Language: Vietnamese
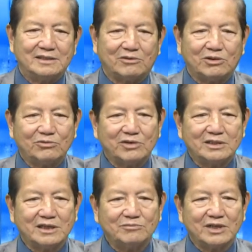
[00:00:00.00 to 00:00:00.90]
Tổng thống
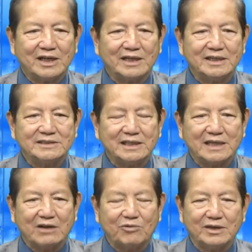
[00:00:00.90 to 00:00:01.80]
Donald Trump tới đây thì sẽ
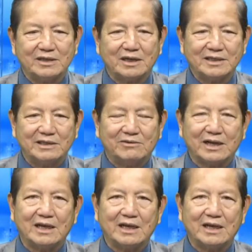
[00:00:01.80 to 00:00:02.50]
giải quyết được nhiều